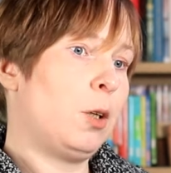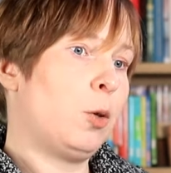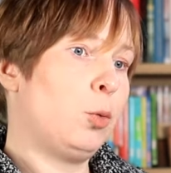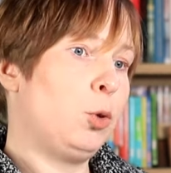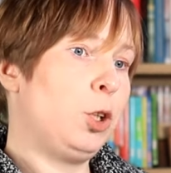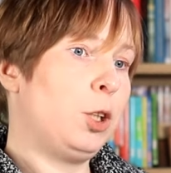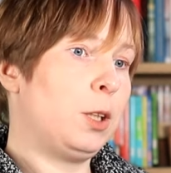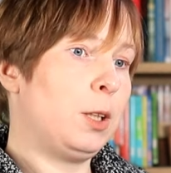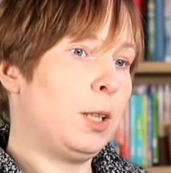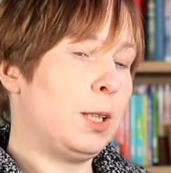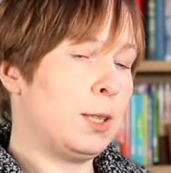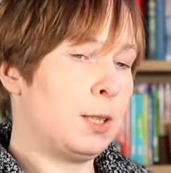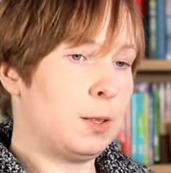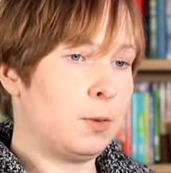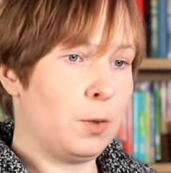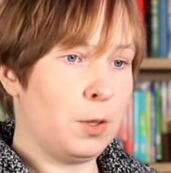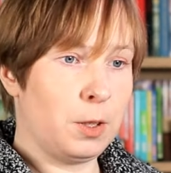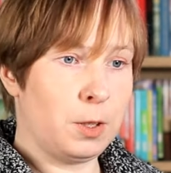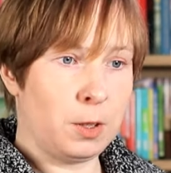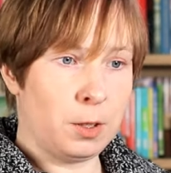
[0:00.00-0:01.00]
У них есть
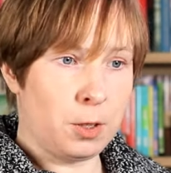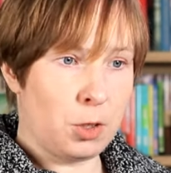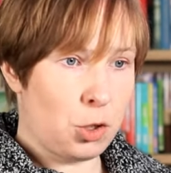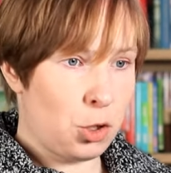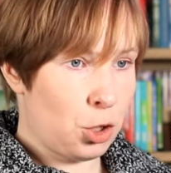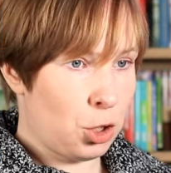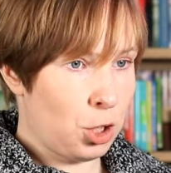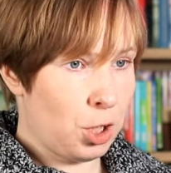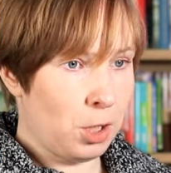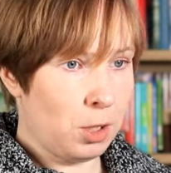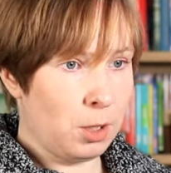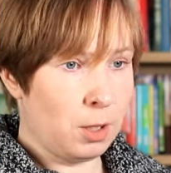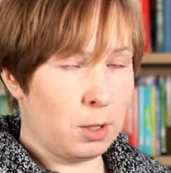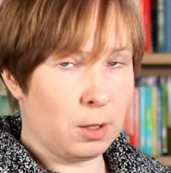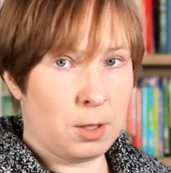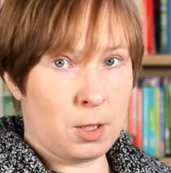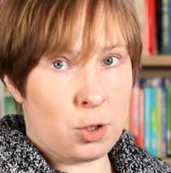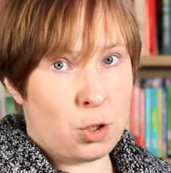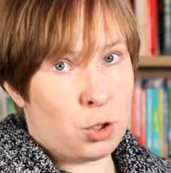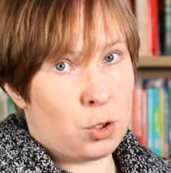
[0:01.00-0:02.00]
свои ограничения,
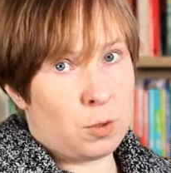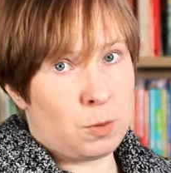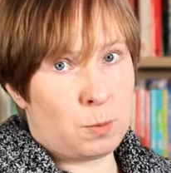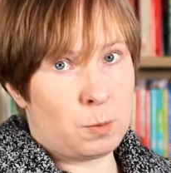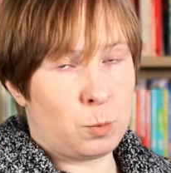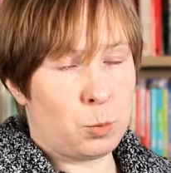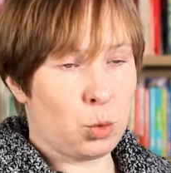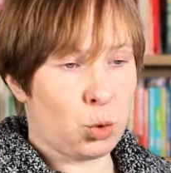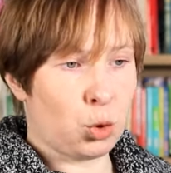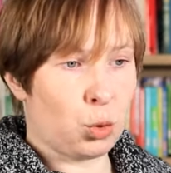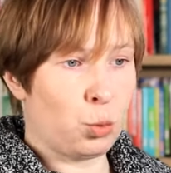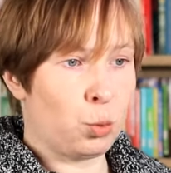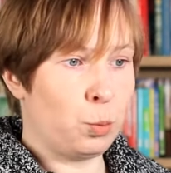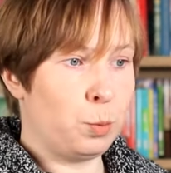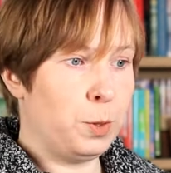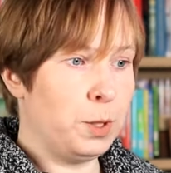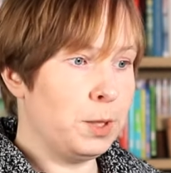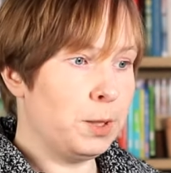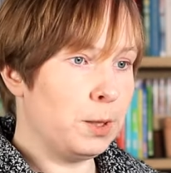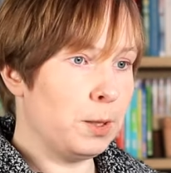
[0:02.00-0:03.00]
их даже можно
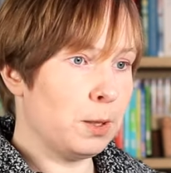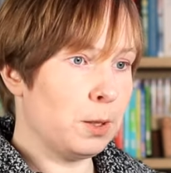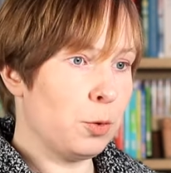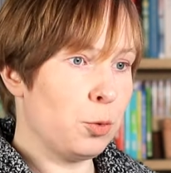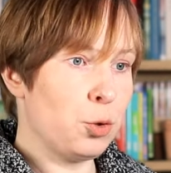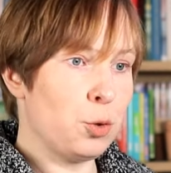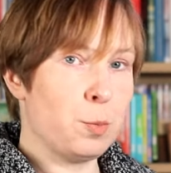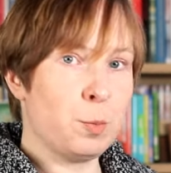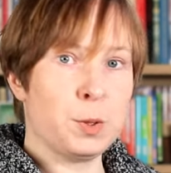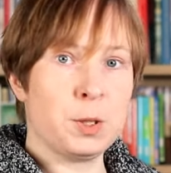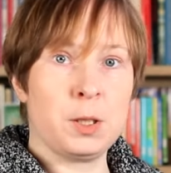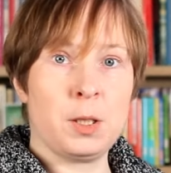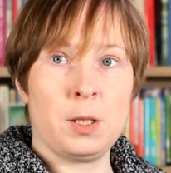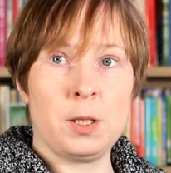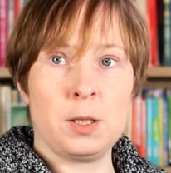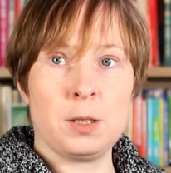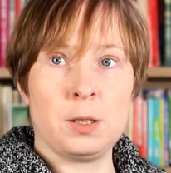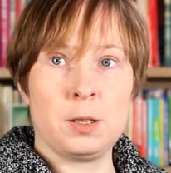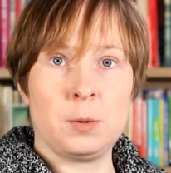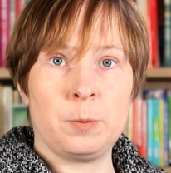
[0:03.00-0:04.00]
убить, если очень
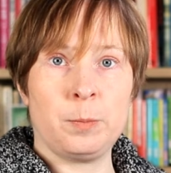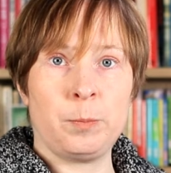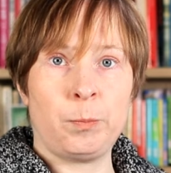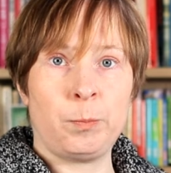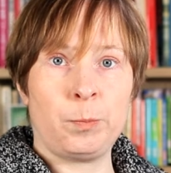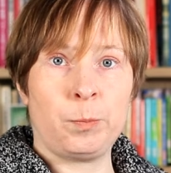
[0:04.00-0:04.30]
постараться.